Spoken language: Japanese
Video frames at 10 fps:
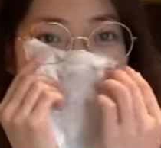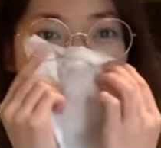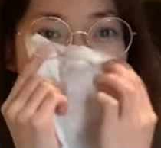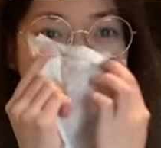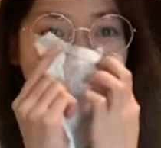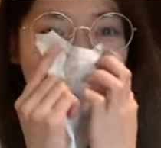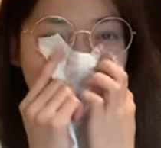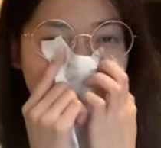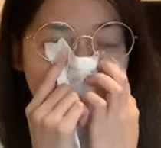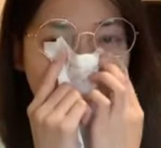この
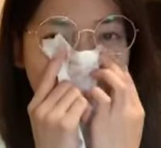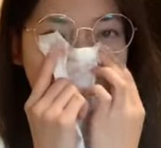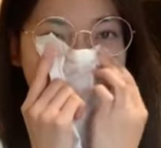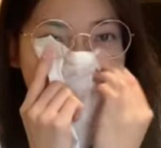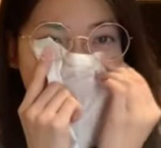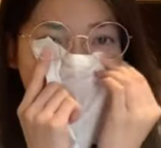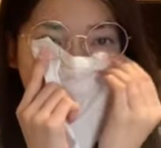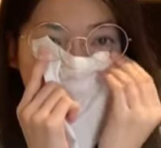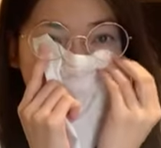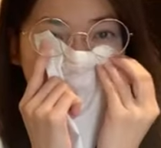
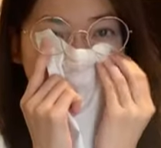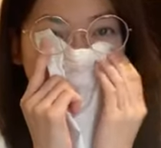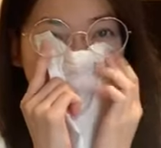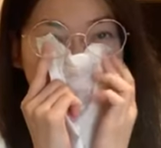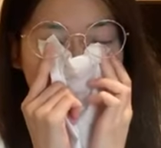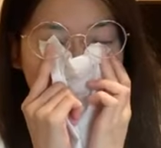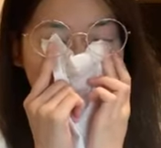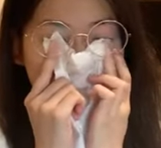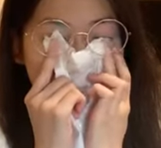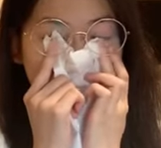この発表
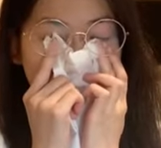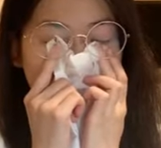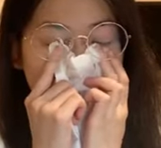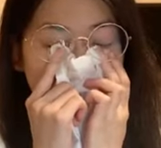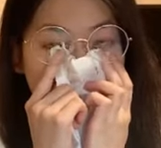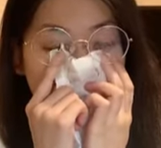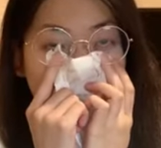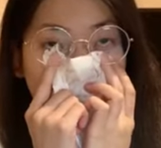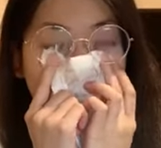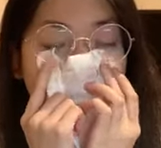知ってんのか
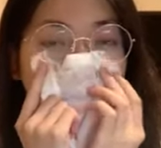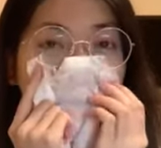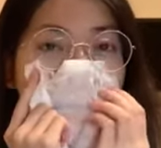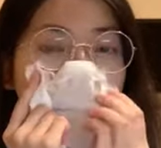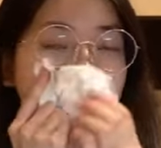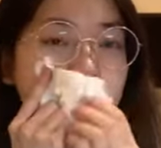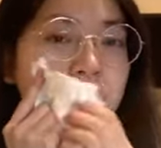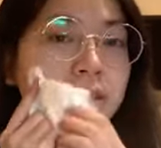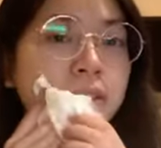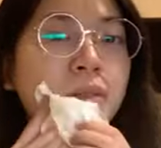な
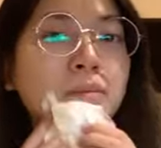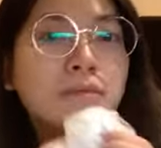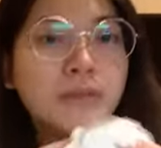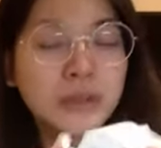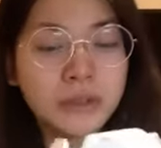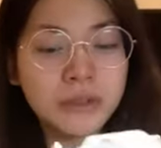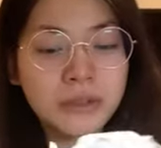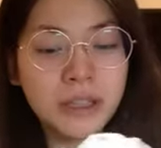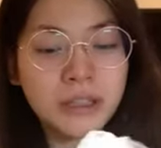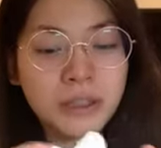なんも
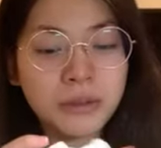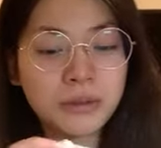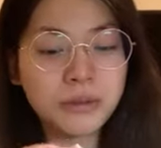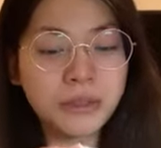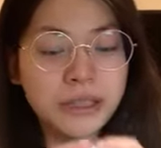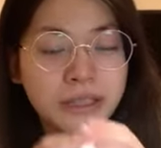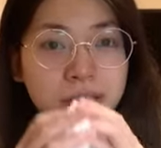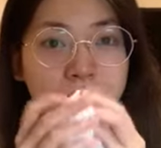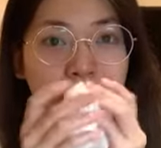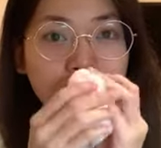大体こういう時に
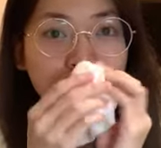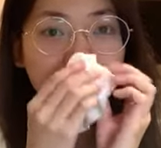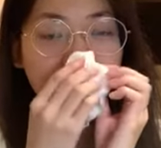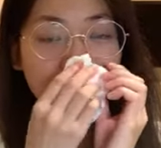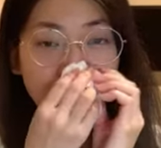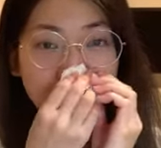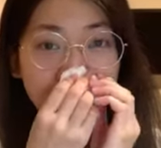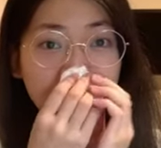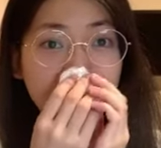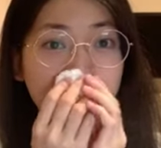一番お父さんから最
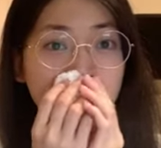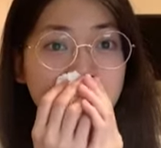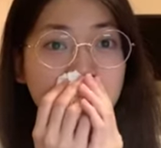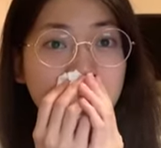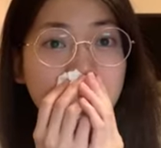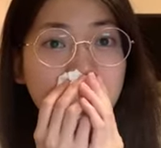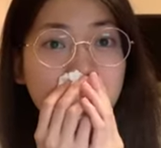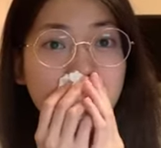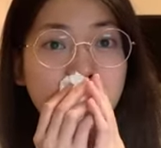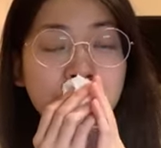初に連絡来るんだけ
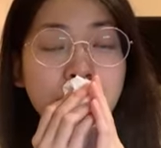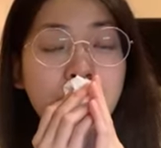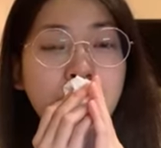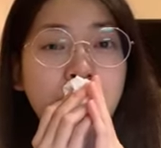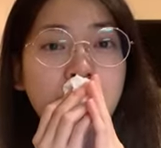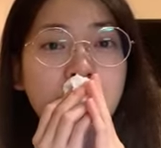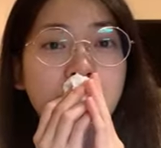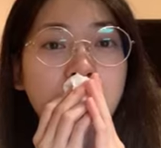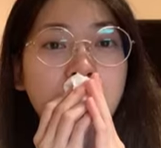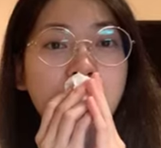ど
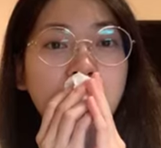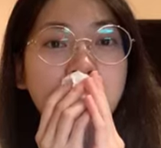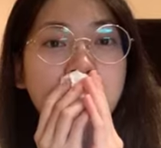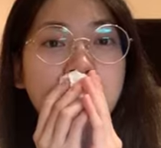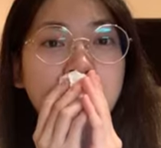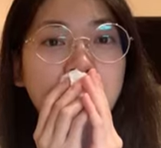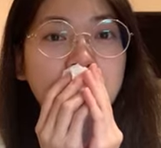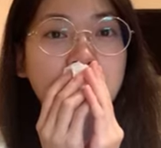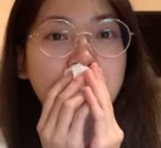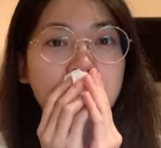何も来てない
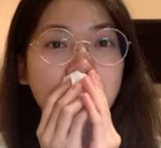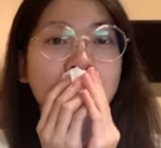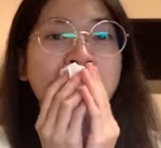んですよ